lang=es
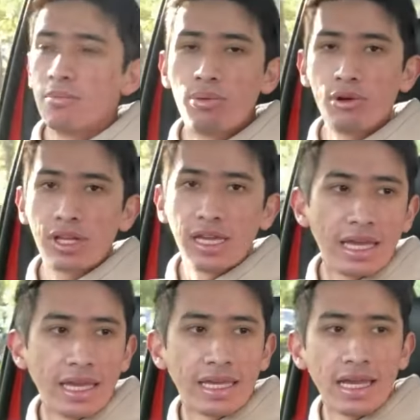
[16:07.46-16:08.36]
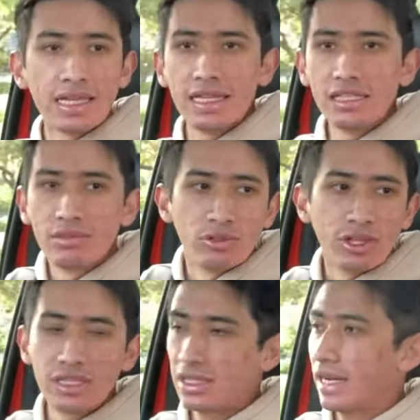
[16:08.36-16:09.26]
porque hay calles muy
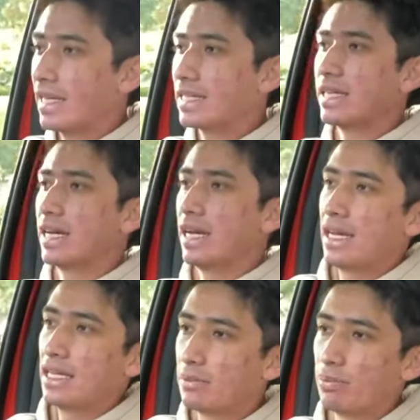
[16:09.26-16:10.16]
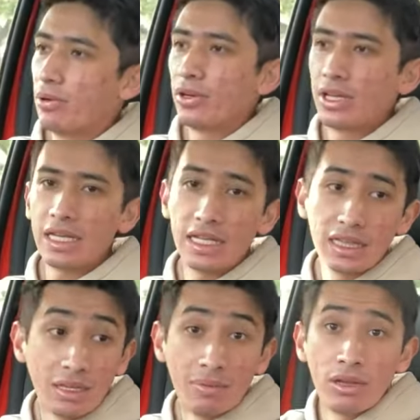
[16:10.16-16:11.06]
estrechas, porque el
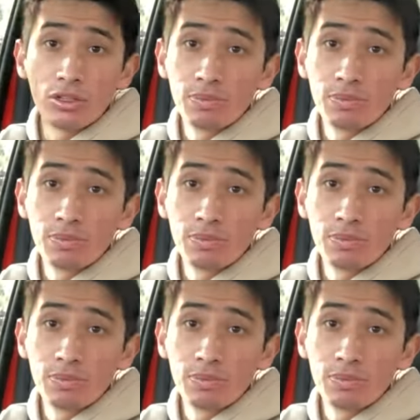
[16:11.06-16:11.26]
tema de los